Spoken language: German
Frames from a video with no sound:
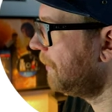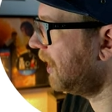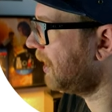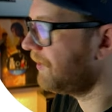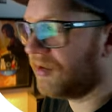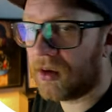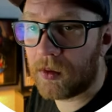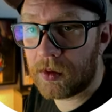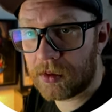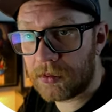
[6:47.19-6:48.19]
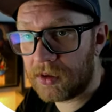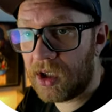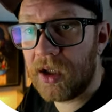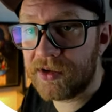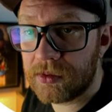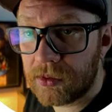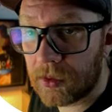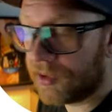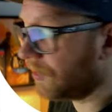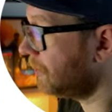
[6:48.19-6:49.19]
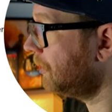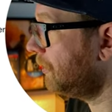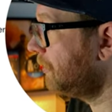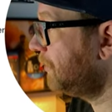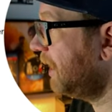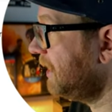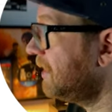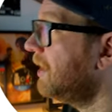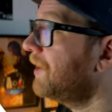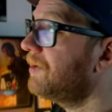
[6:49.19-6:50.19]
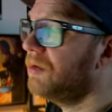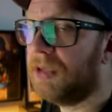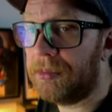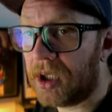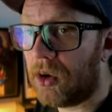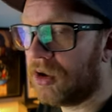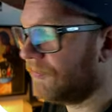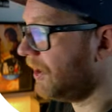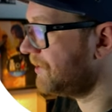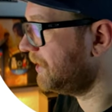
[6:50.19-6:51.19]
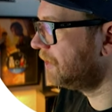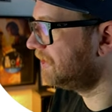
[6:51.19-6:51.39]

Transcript: Man kann sich auch ja, so eine Größe berechnen lassen, die man braucht quasi.